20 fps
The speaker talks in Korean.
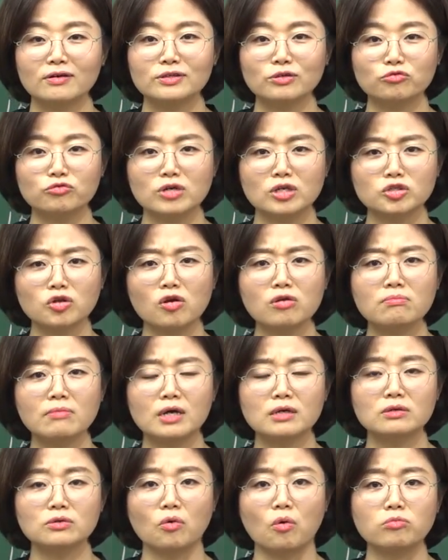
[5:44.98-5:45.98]
근데 우리가
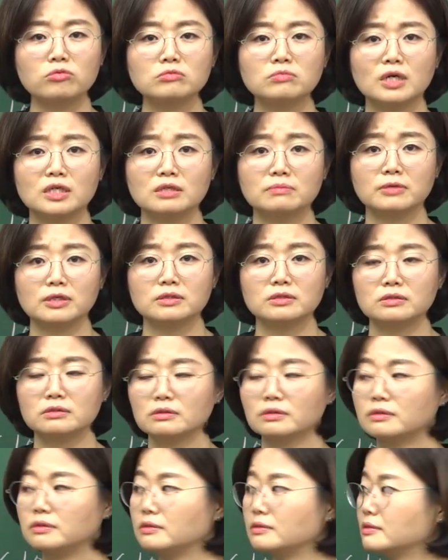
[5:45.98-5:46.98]
설마를 너무 많이 봤죠.
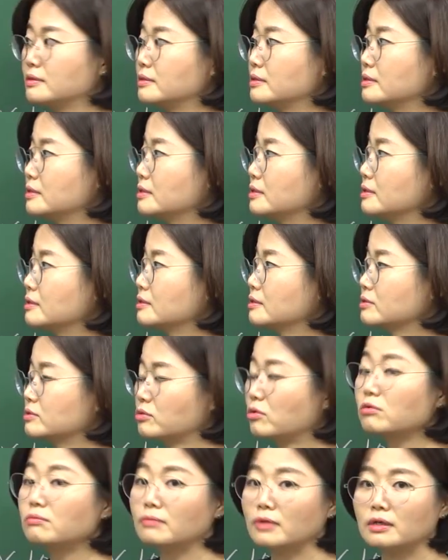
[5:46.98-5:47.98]

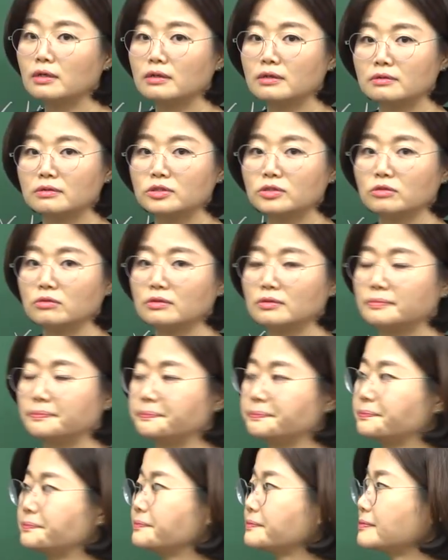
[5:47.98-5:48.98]
설마, 그렇죠?
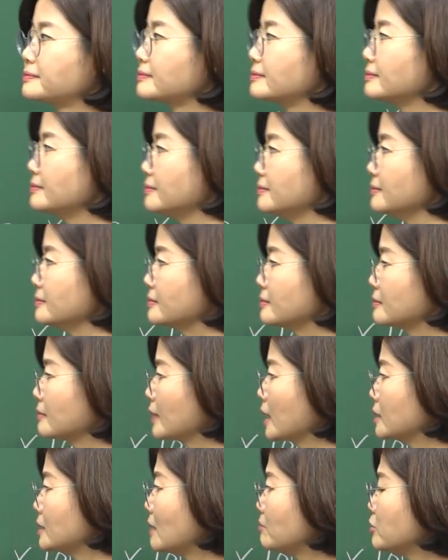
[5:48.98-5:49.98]

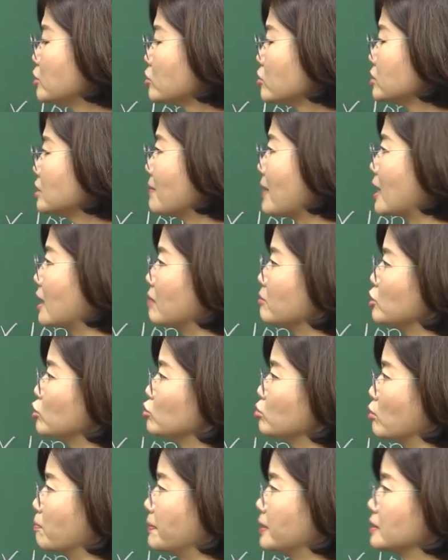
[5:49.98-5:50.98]
삼성전자 망하면
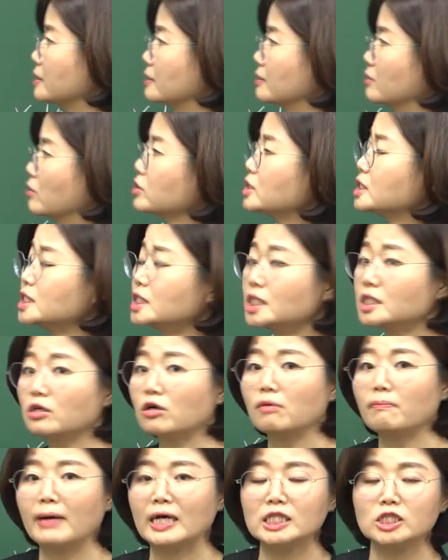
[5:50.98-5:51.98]
이것도 못 받아요. 어찌가
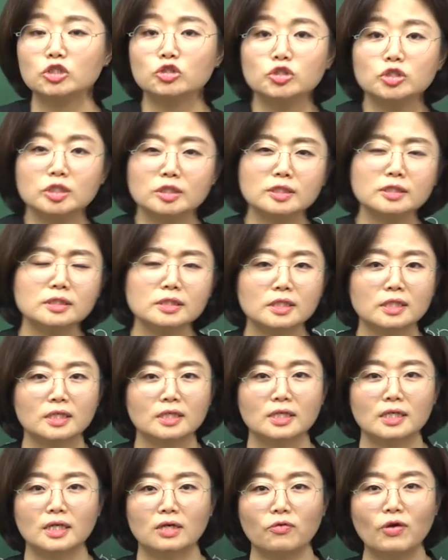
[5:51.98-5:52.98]
됐건 반드는
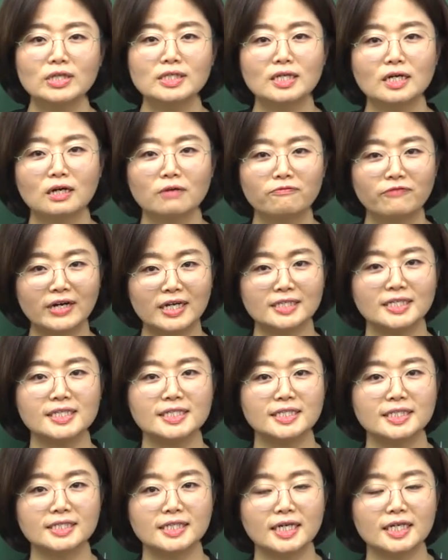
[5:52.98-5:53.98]
회사가
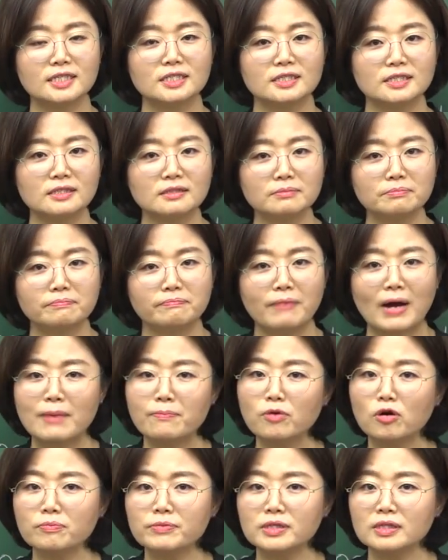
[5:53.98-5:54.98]
파이낸싱하는
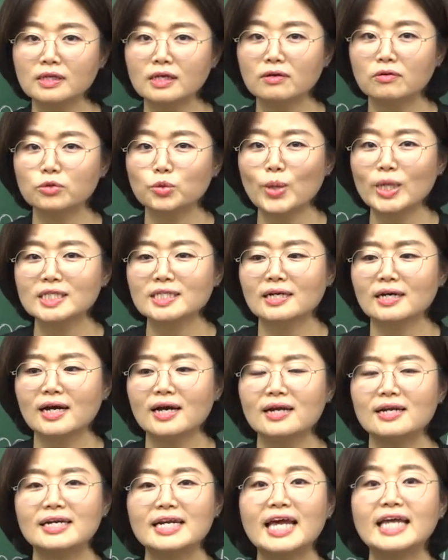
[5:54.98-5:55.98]
방법인데 이거는
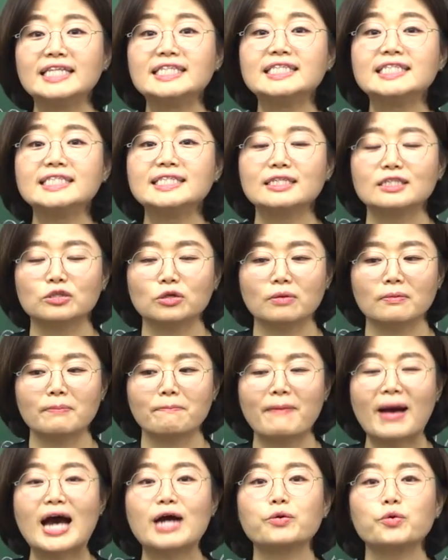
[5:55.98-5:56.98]
회사가 랜드 저기
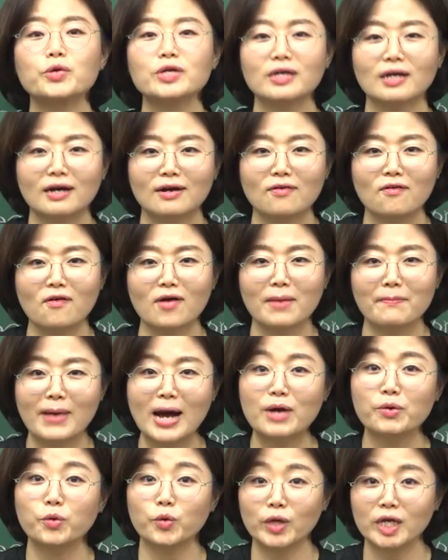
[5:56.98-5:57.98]
바로잉한 거야.
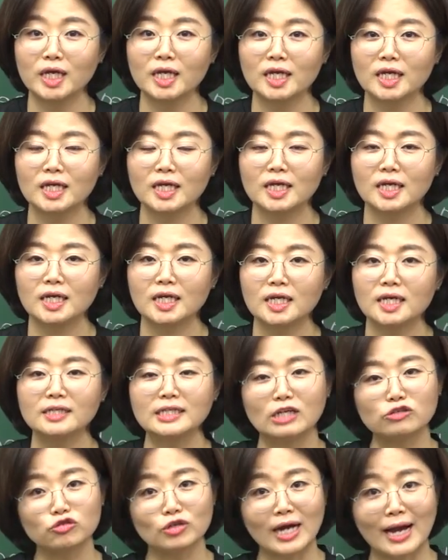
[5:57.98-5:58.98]
바로잉. 이게
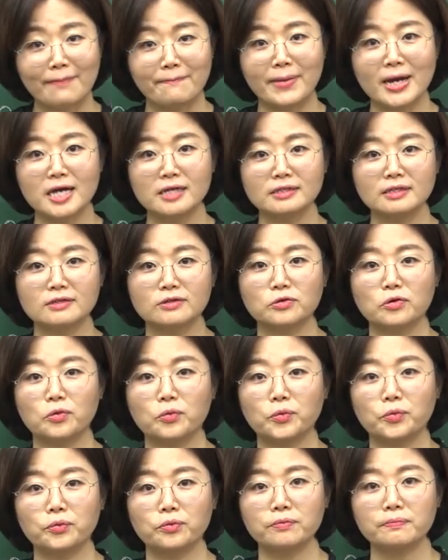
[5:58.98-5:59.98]
나중에 갚아야 되는
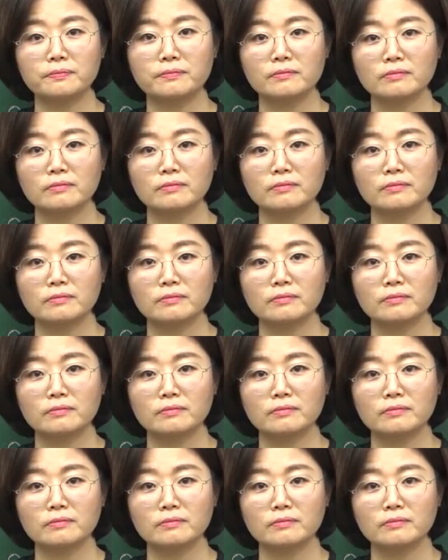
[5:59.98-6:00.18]
거고